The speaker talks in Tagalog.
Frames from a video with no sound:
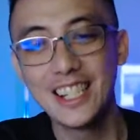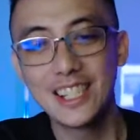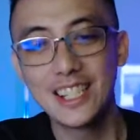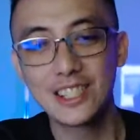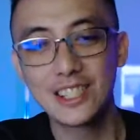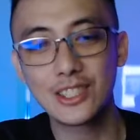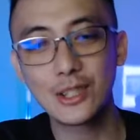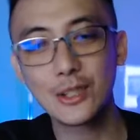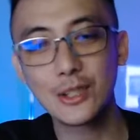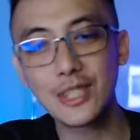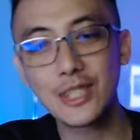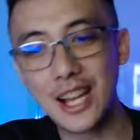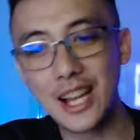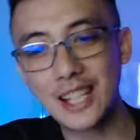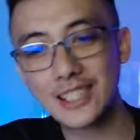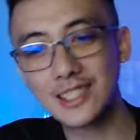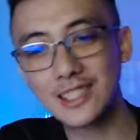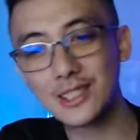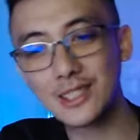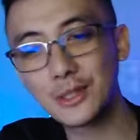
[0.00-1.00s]
Some would
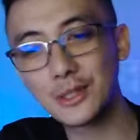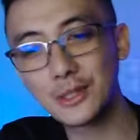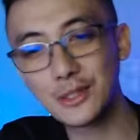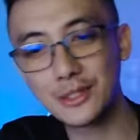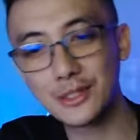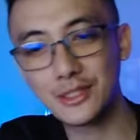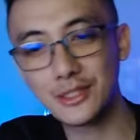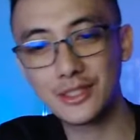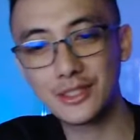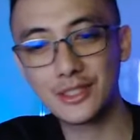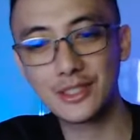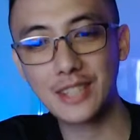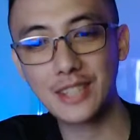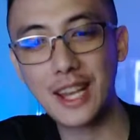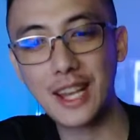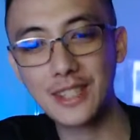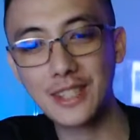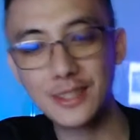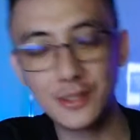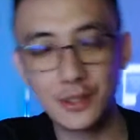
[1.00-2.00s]
even call me or
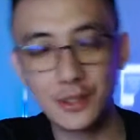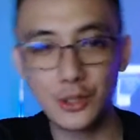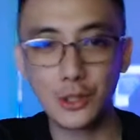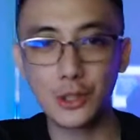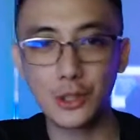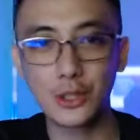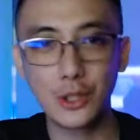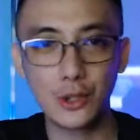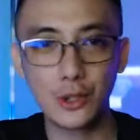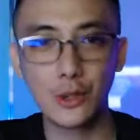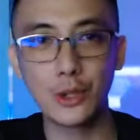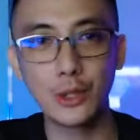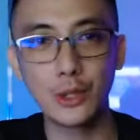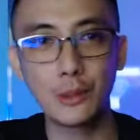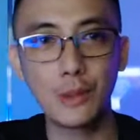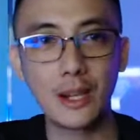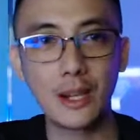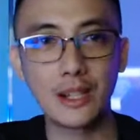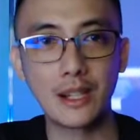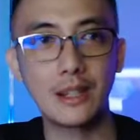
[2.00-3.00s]
describe me as
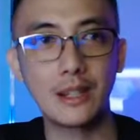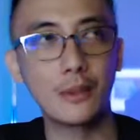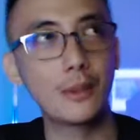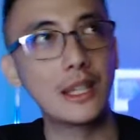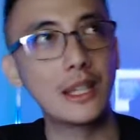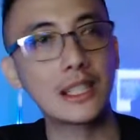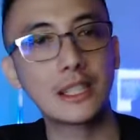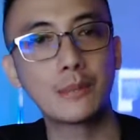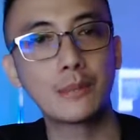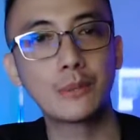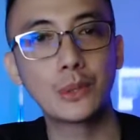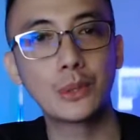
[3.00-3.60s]
animalistic.